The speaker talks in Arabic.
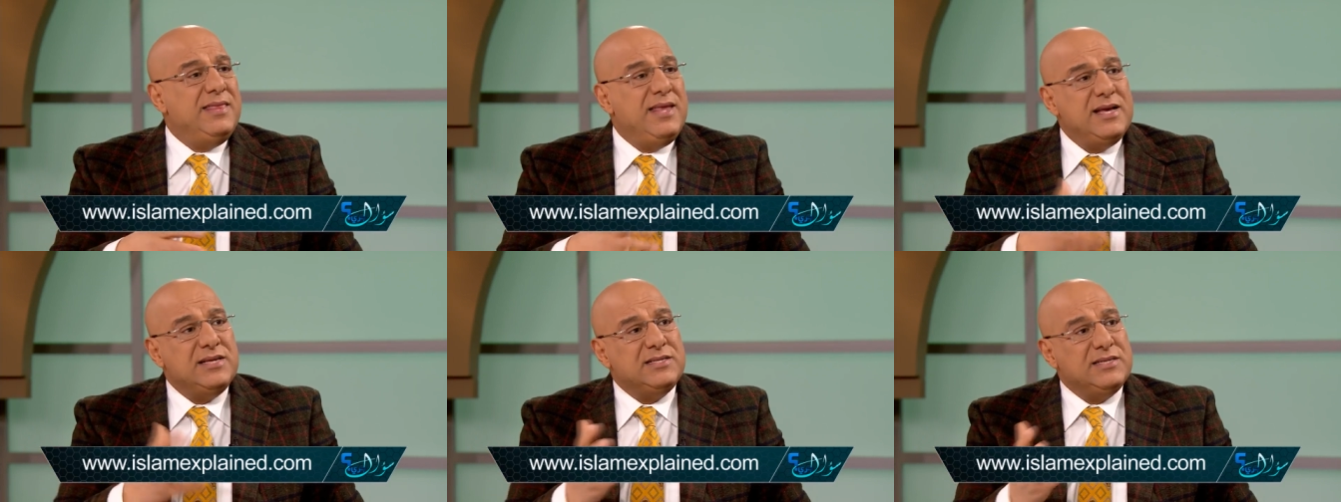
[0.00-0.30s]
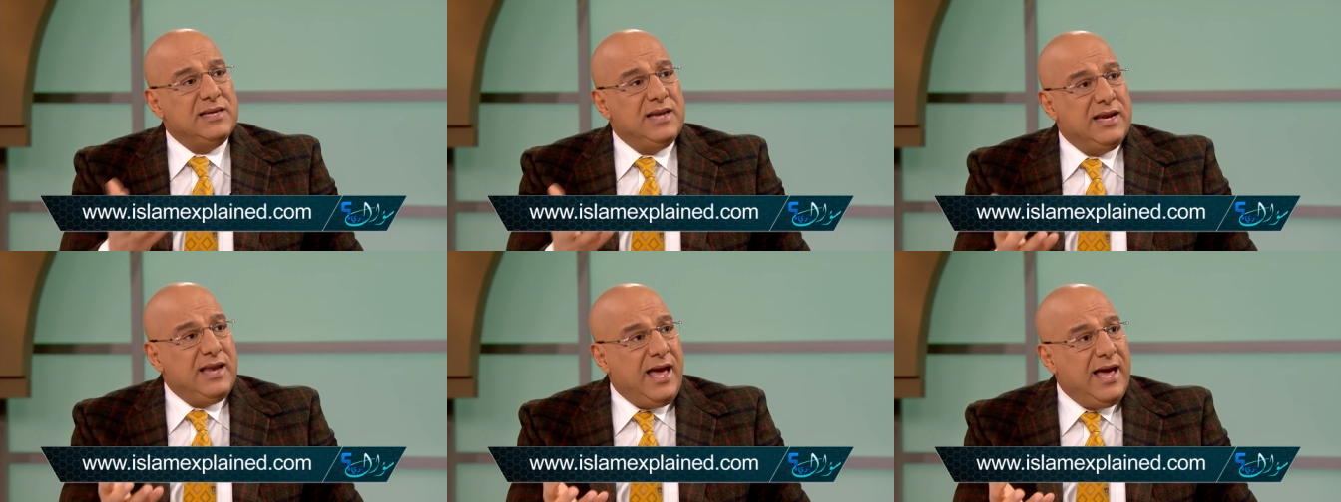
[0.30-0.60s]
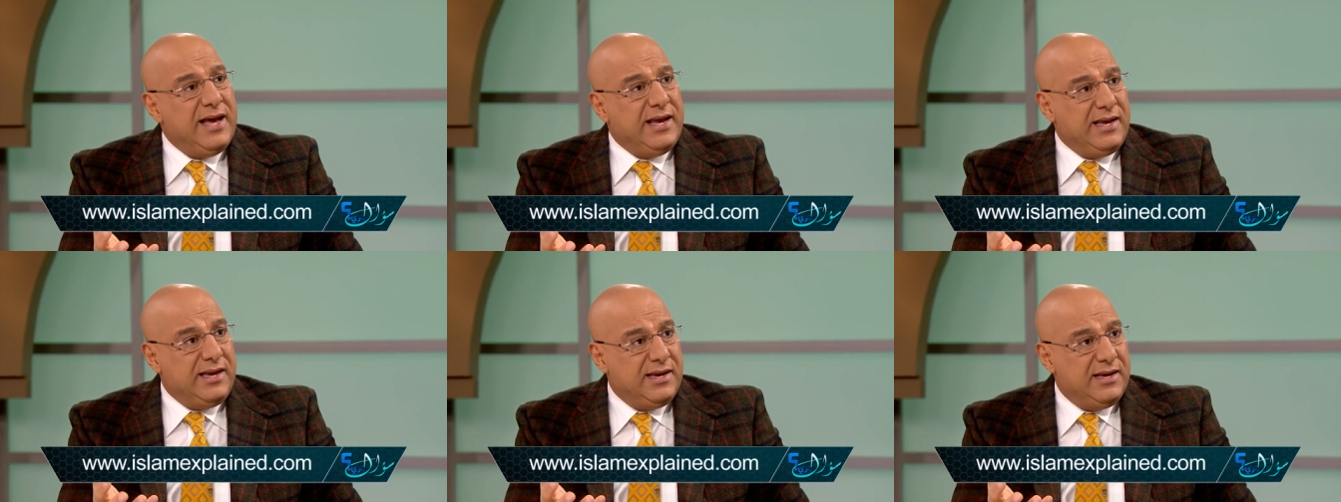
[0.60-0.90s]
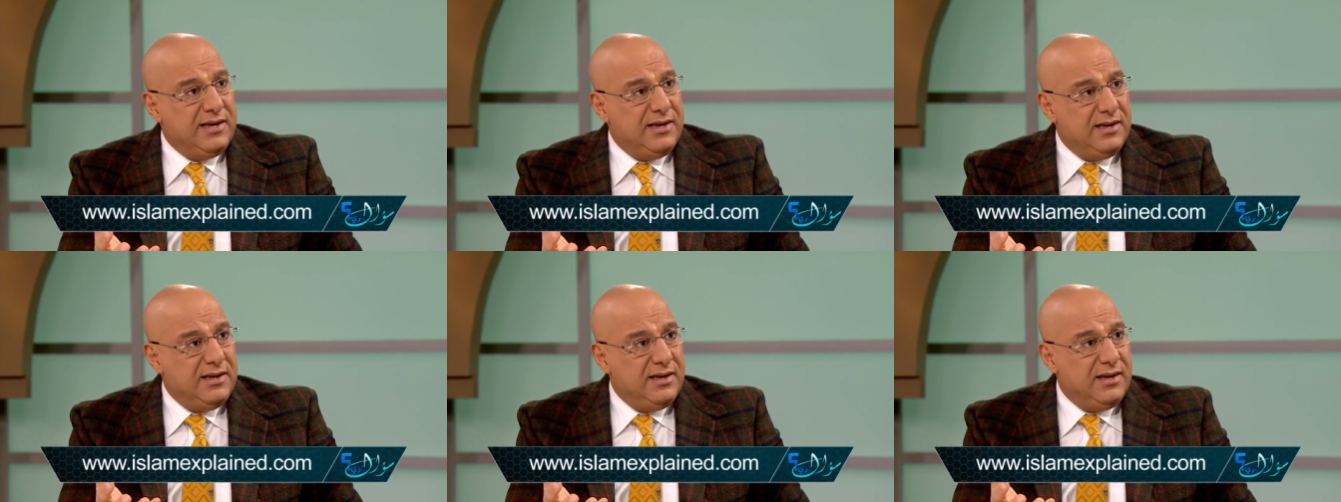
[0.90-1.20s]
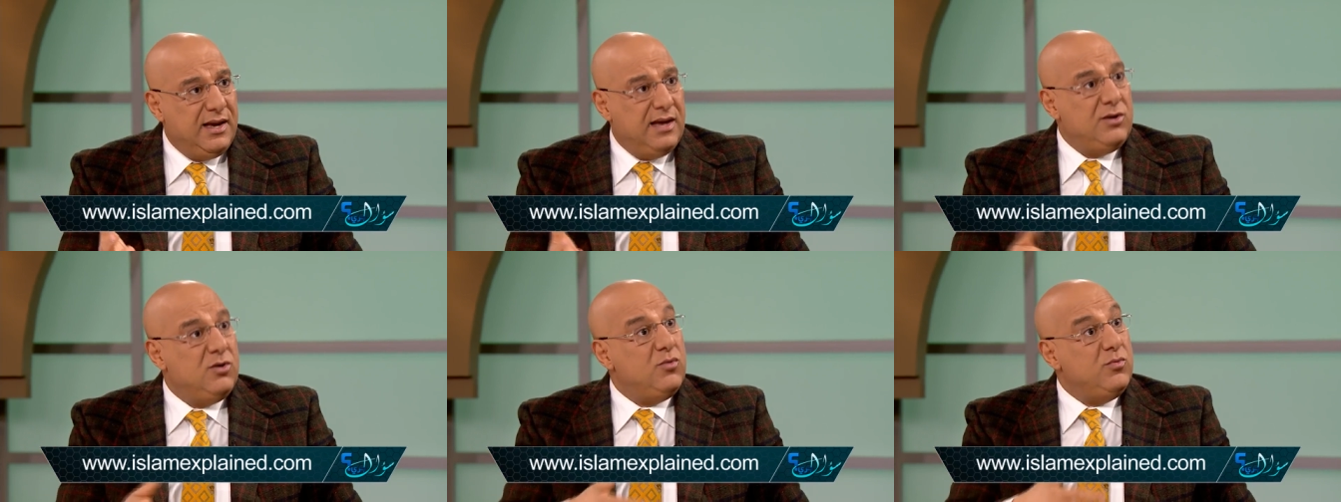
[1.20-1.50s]
الناس الى الحج
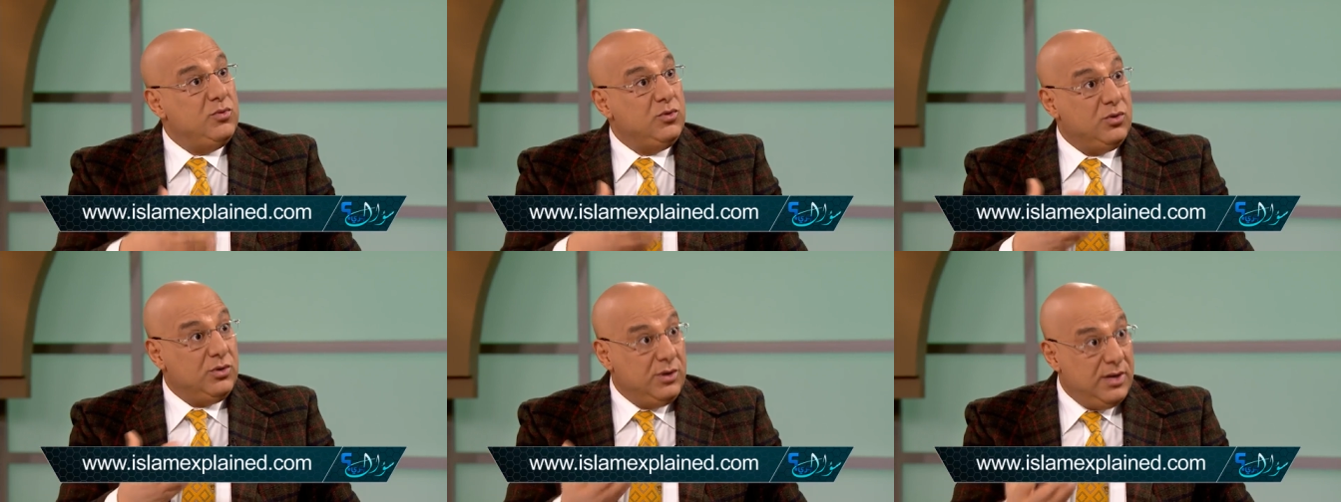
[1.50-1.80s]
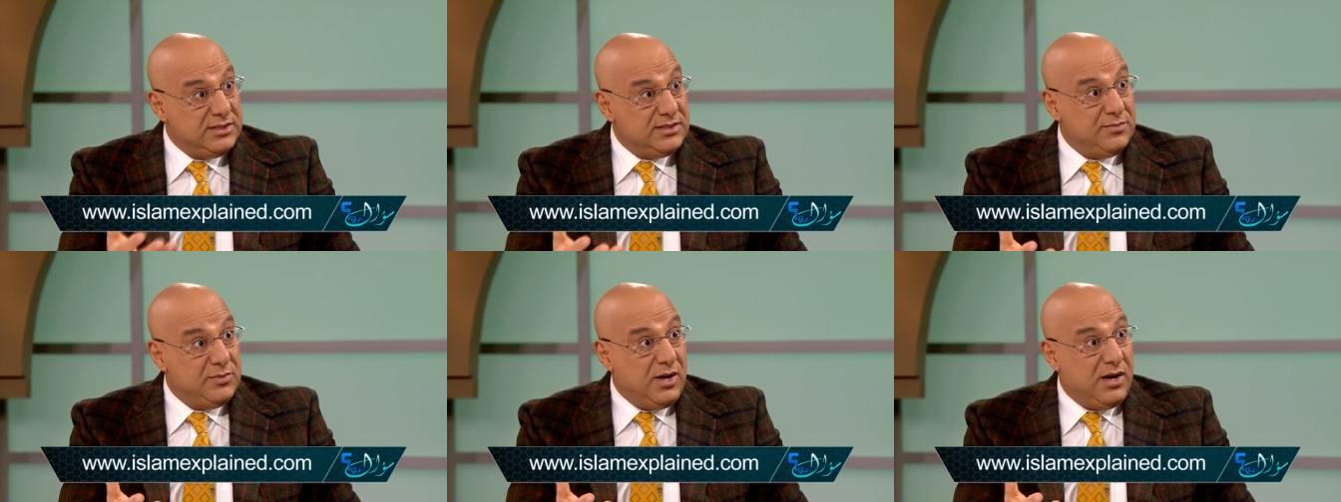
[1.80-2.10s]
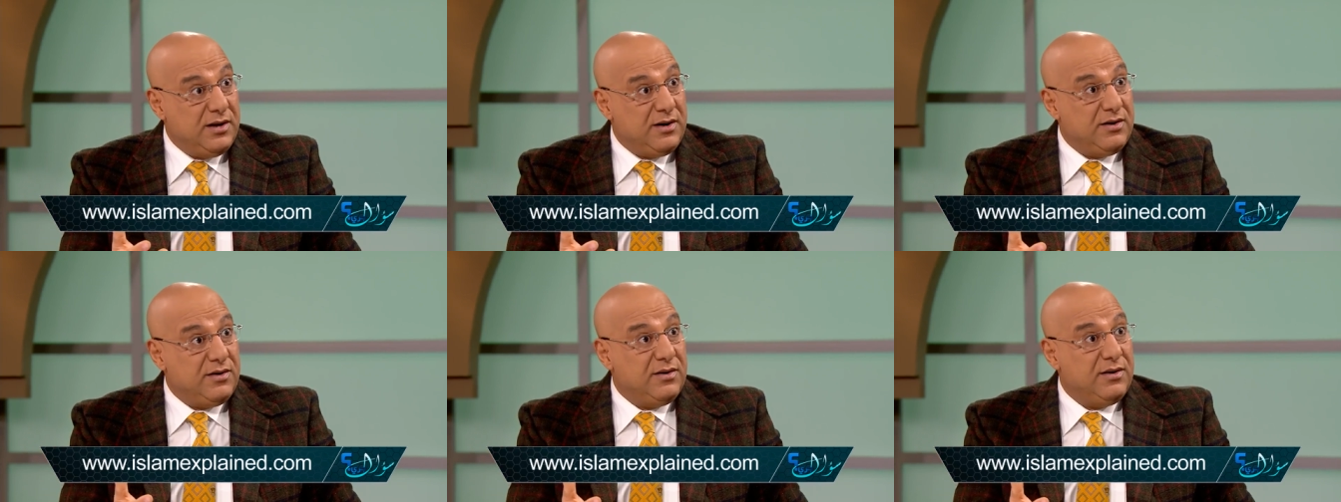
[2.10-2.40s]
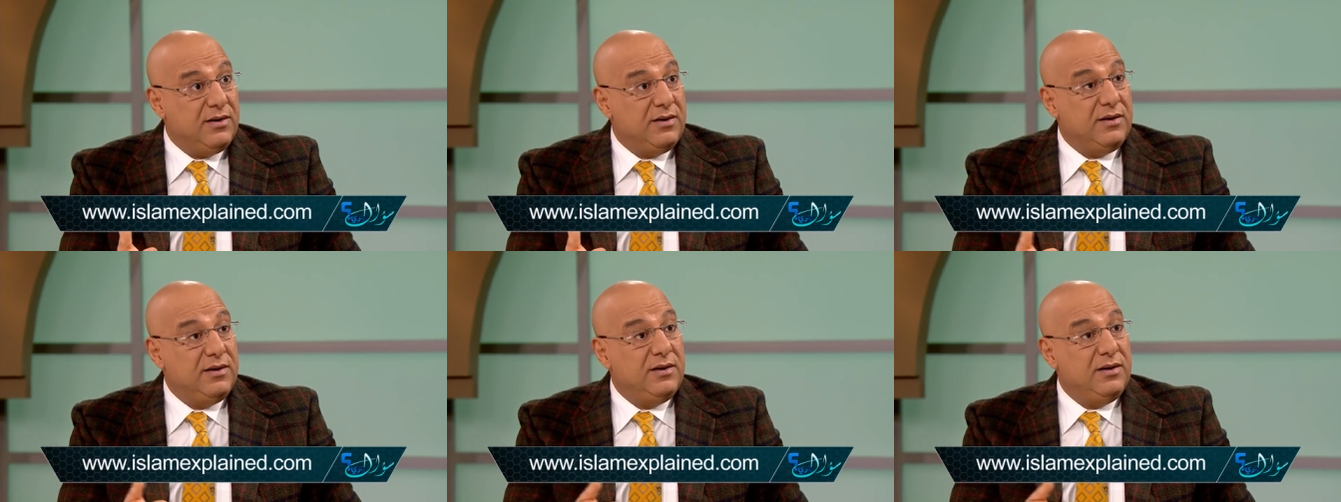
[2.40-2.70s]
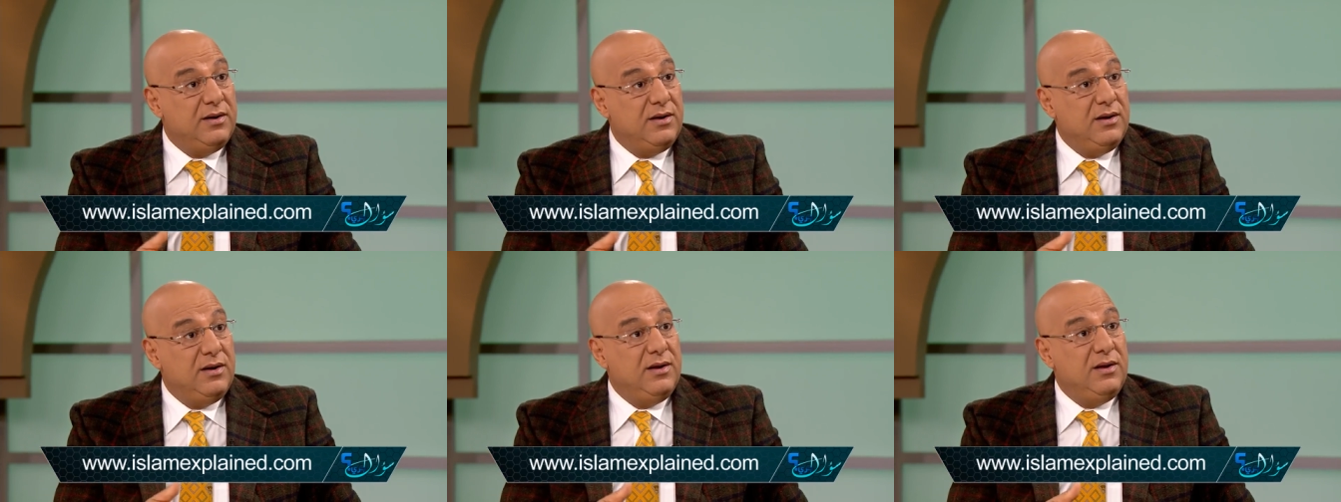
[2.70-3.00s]
قال لهم لازم نحرك لازم
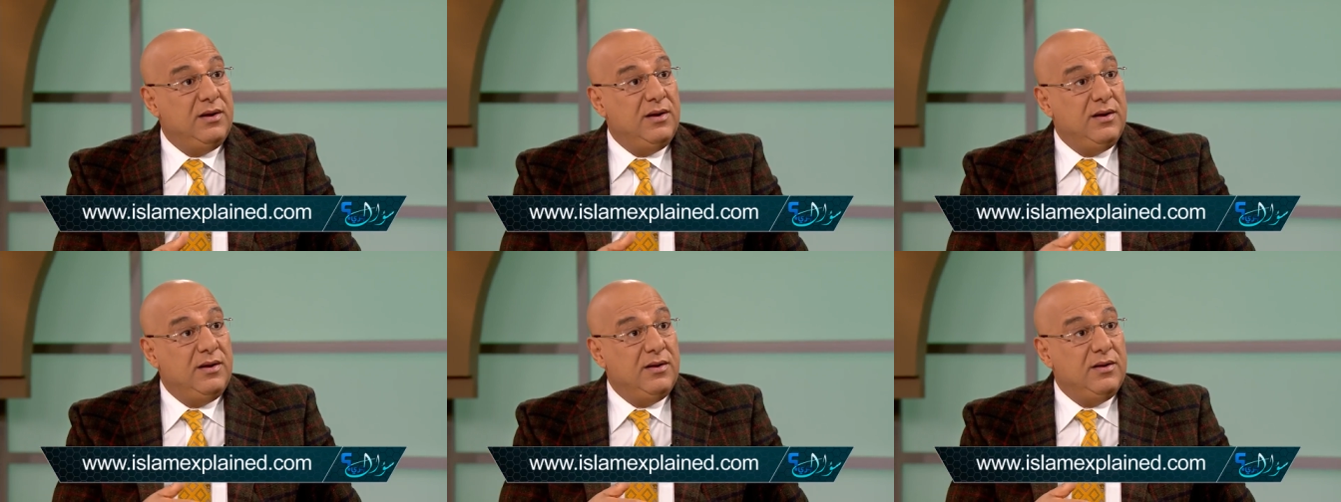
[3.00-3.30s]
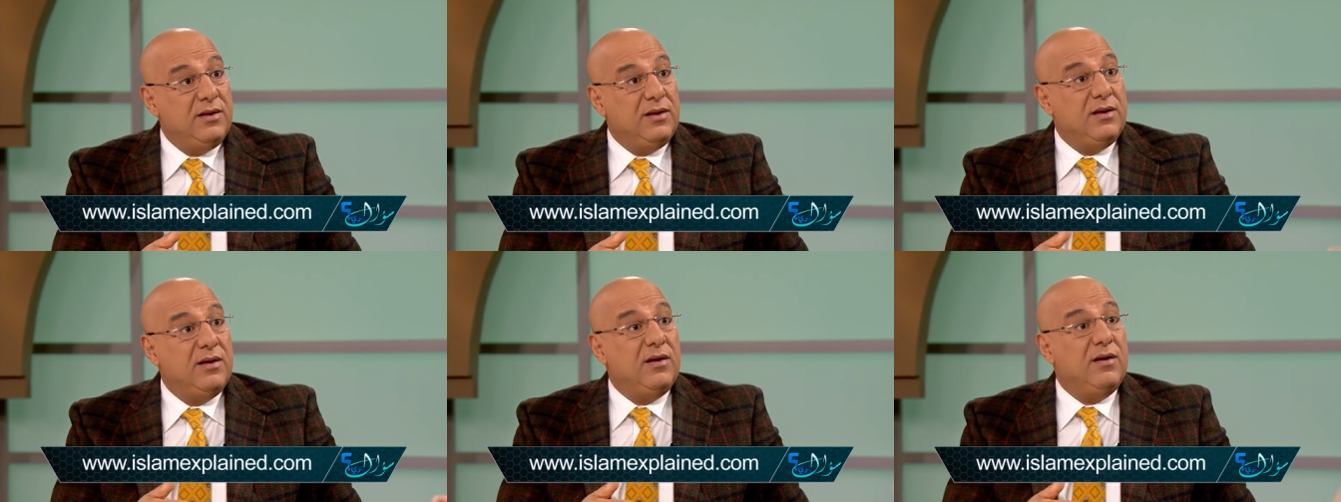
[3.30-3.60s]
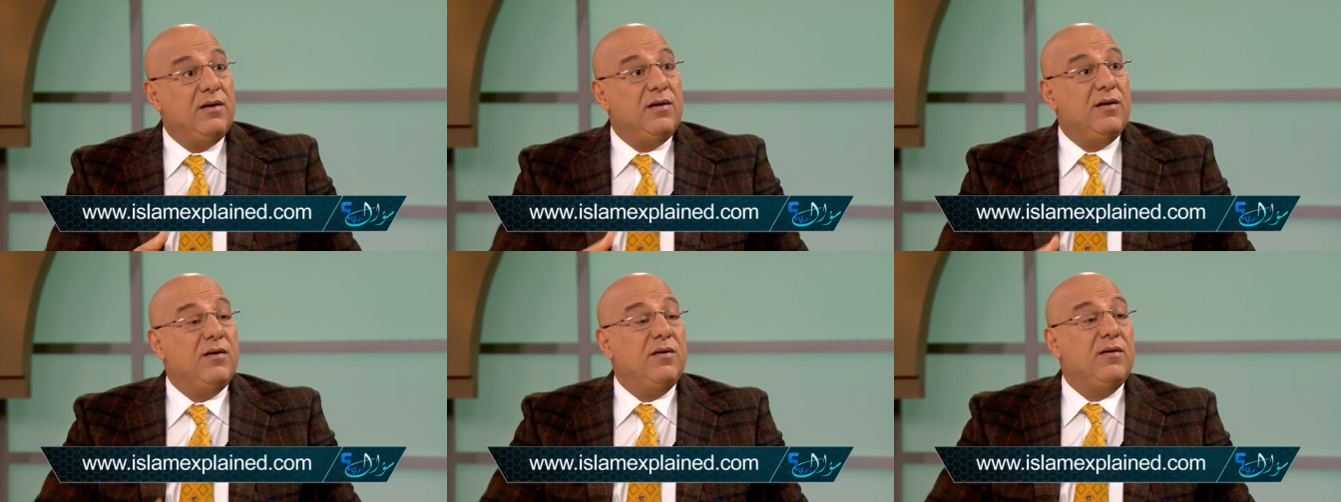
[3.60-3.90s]
نذهب الى القبر